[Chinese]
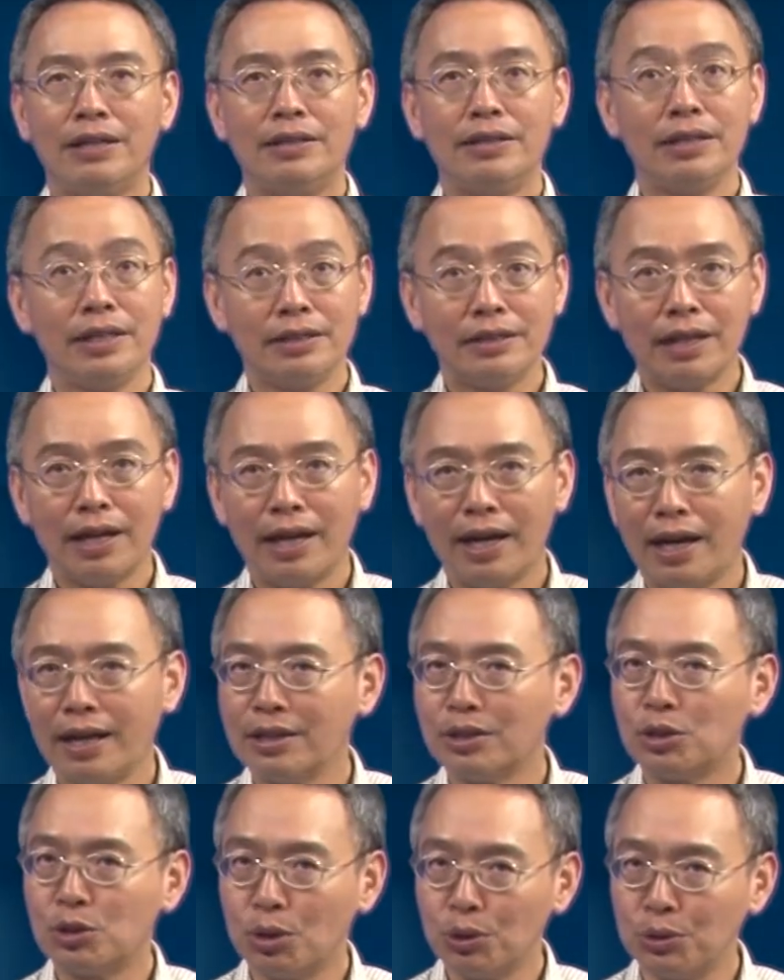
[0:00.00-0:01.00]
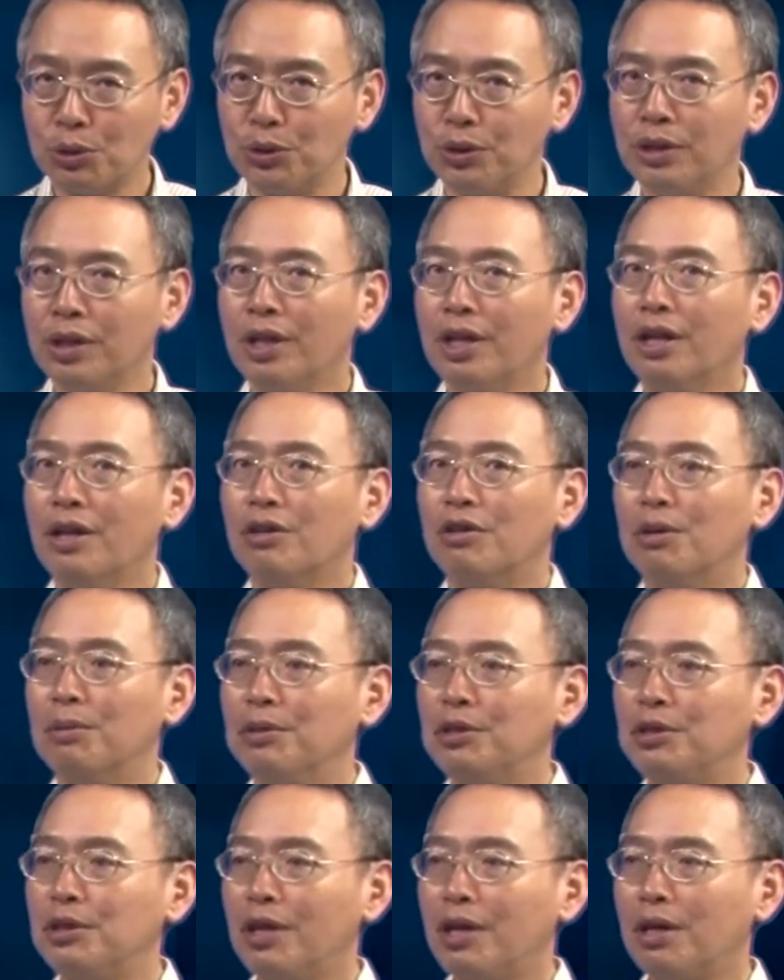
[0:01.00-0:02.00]
现在啊，终于我
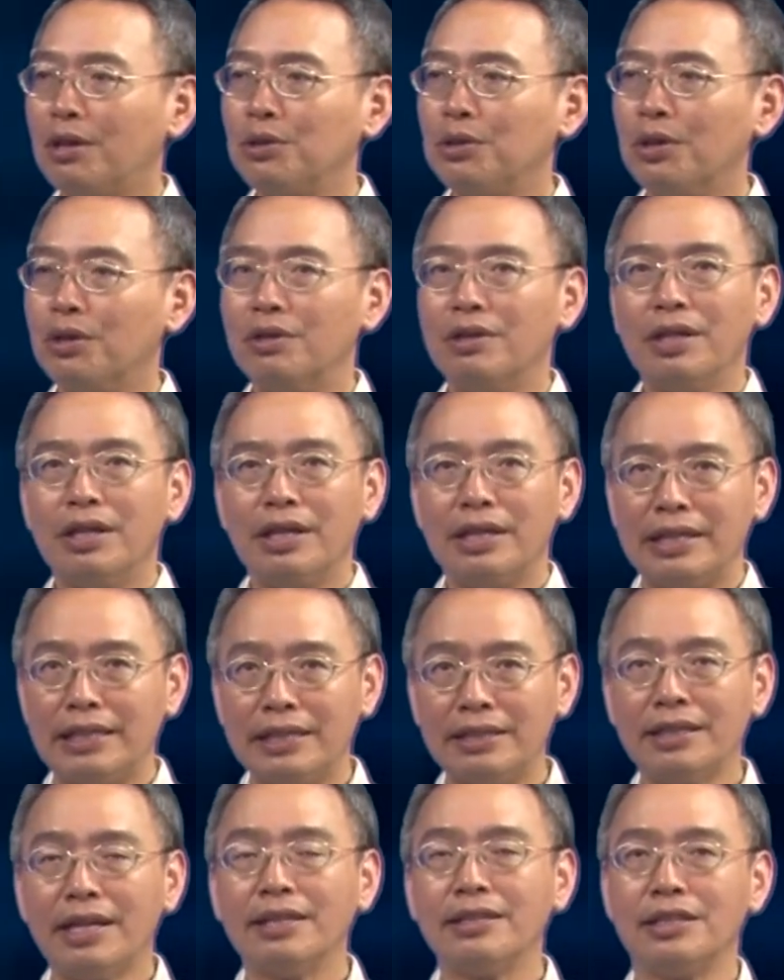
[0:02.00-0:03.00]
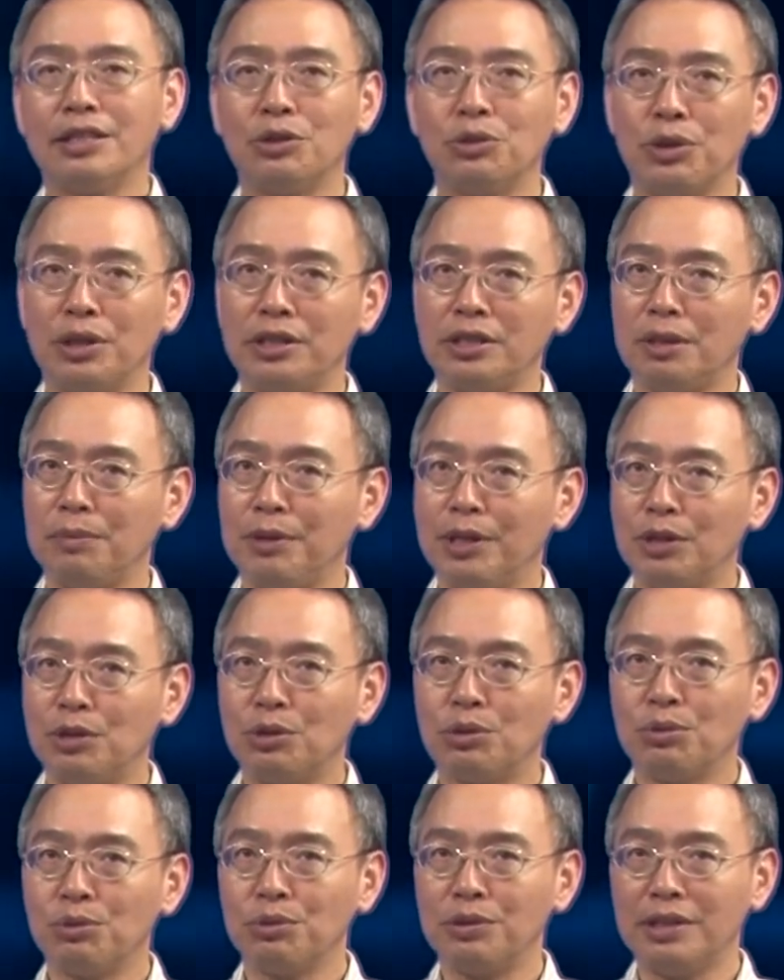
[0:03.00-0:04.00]
们就要用离散型随机变
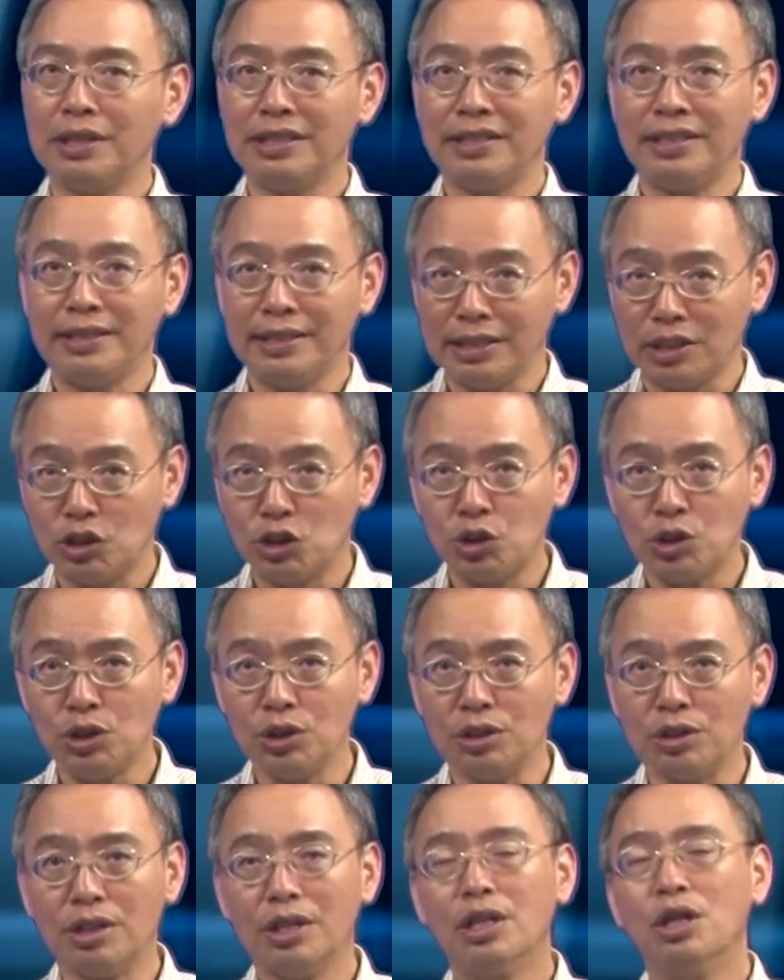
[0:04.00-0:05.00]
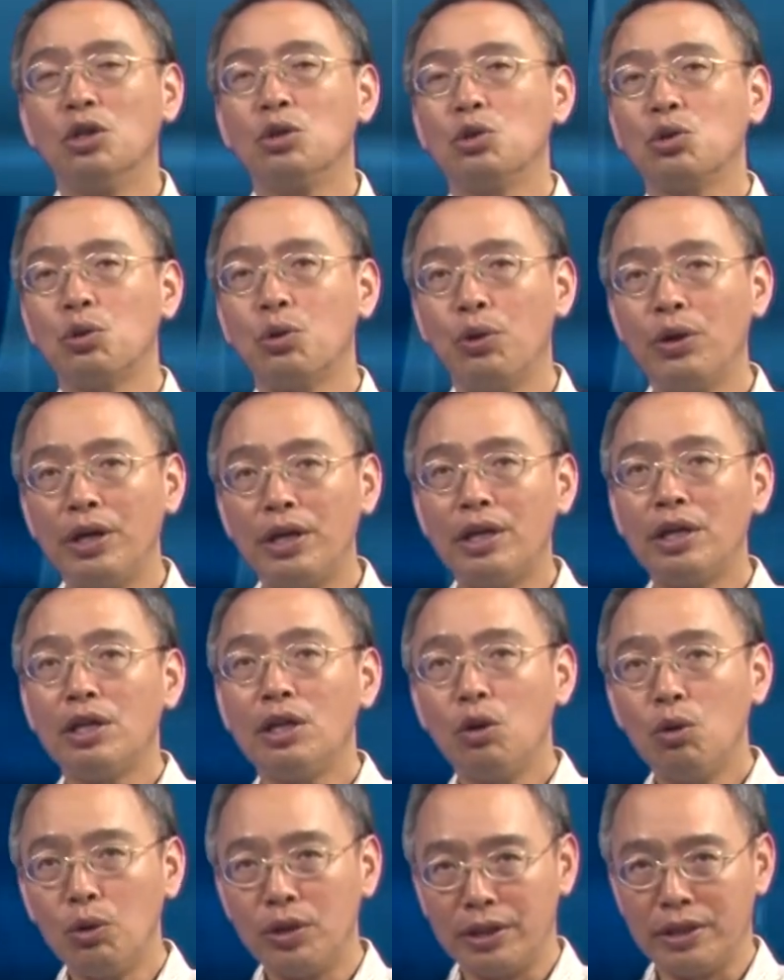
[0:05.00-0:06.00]
数的形式推
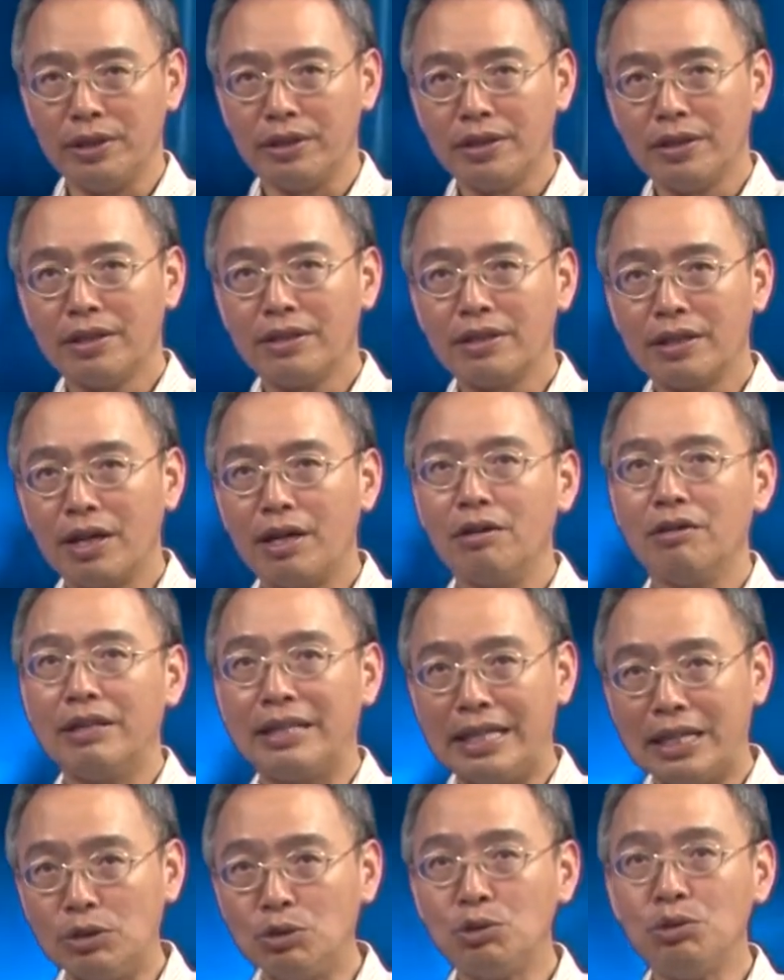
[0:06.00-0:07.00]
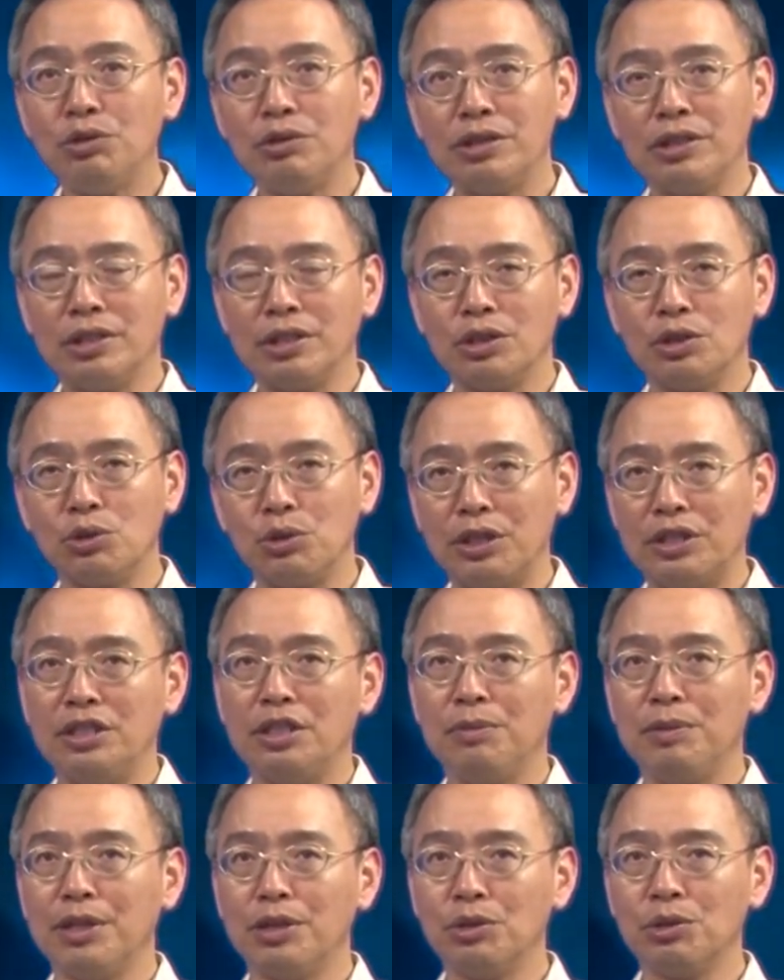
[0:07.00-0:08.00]
论到连续型随
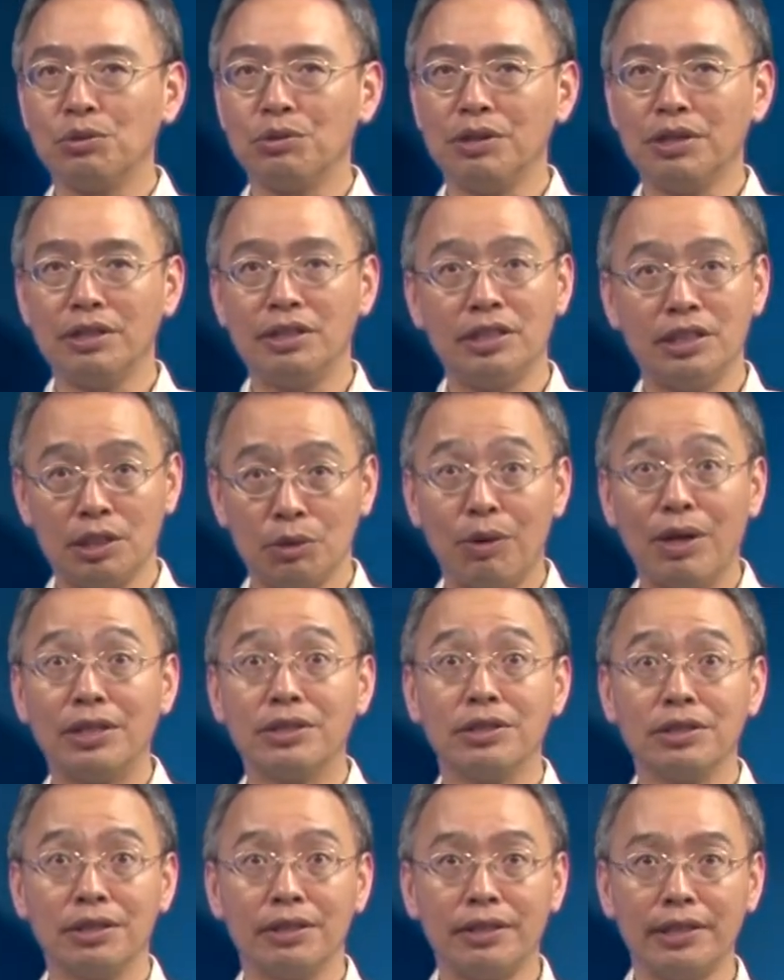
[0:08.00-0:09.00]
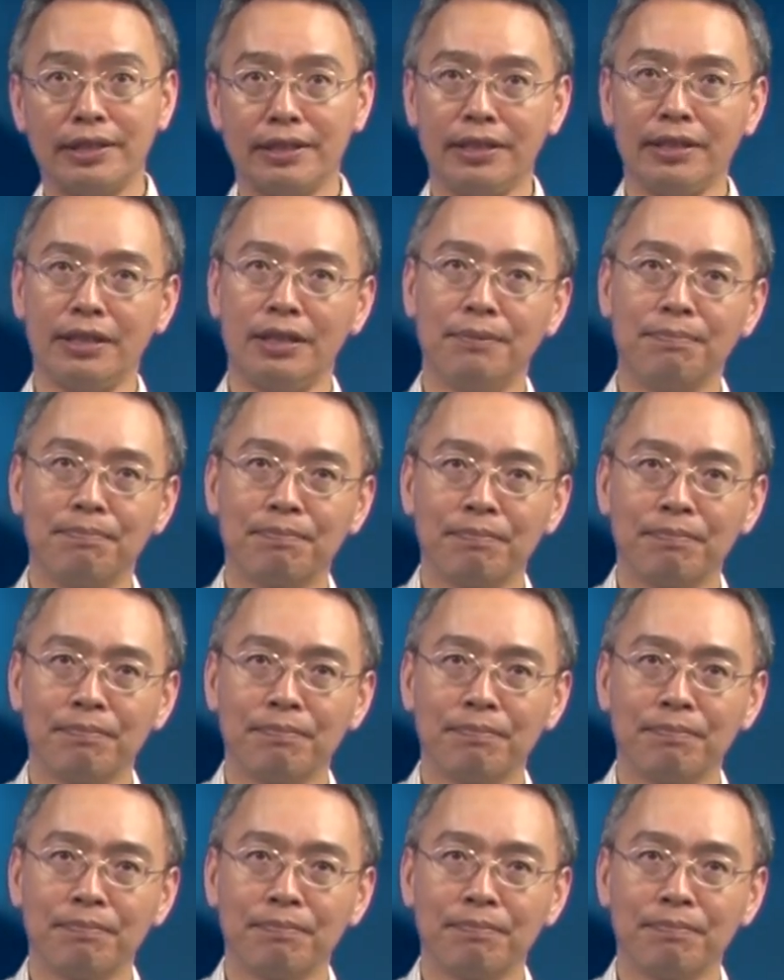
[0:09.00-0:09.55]
机变数的期望值的定义了。